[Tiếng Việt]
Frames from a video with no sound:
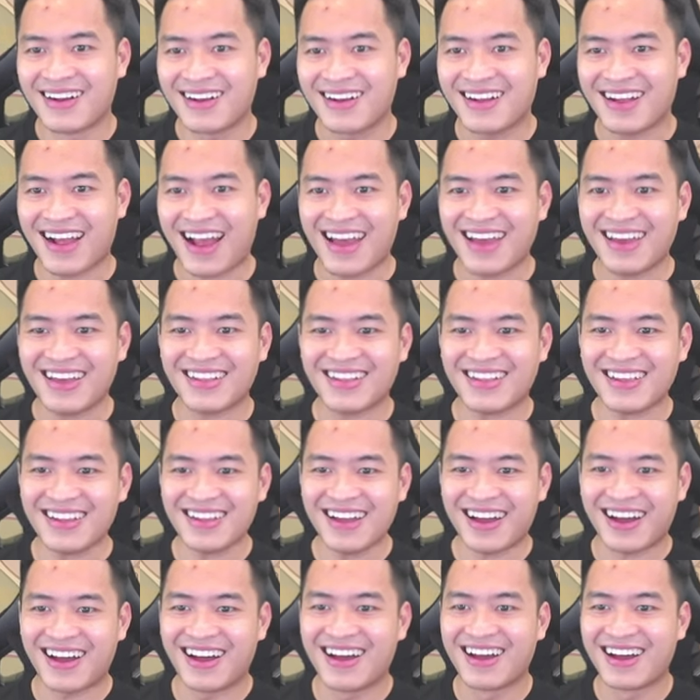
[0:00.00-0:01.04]
Cay thế
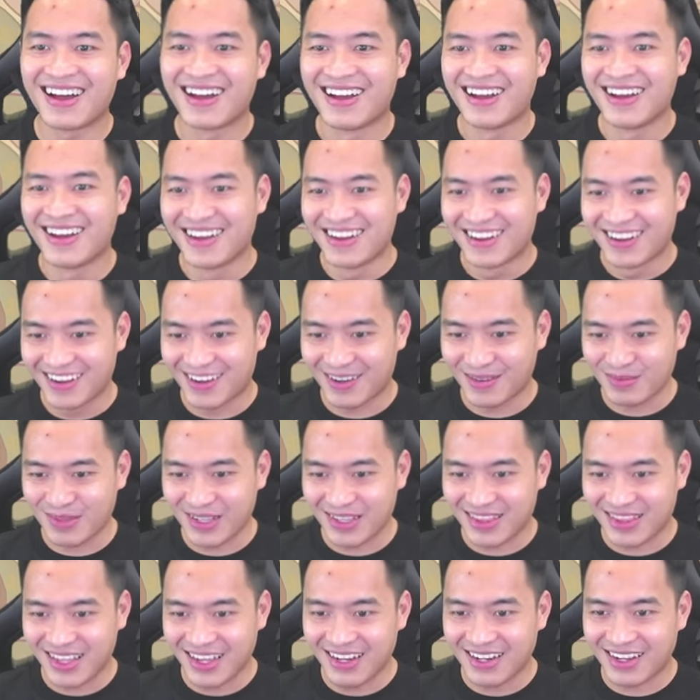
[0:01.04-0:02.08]
nhở Không thể
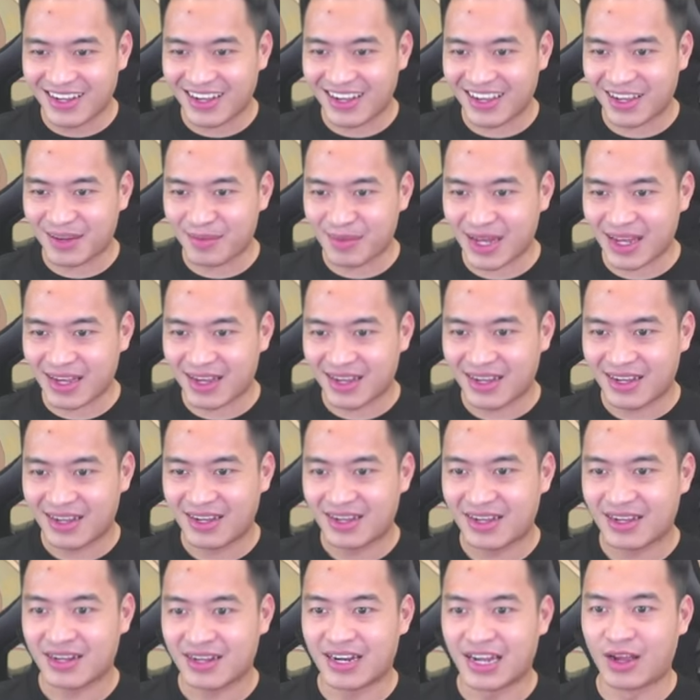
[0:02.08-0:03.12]
tin được anh em ạ
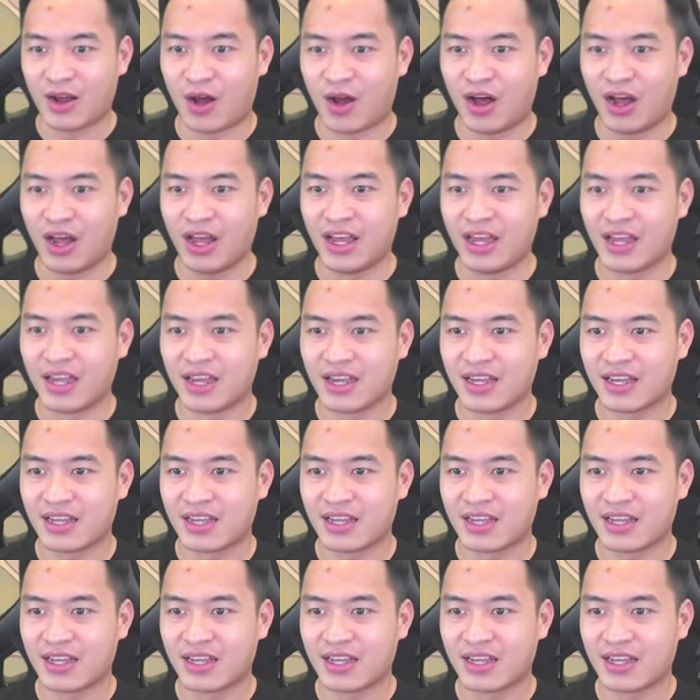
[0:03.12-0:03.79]
Đây rồi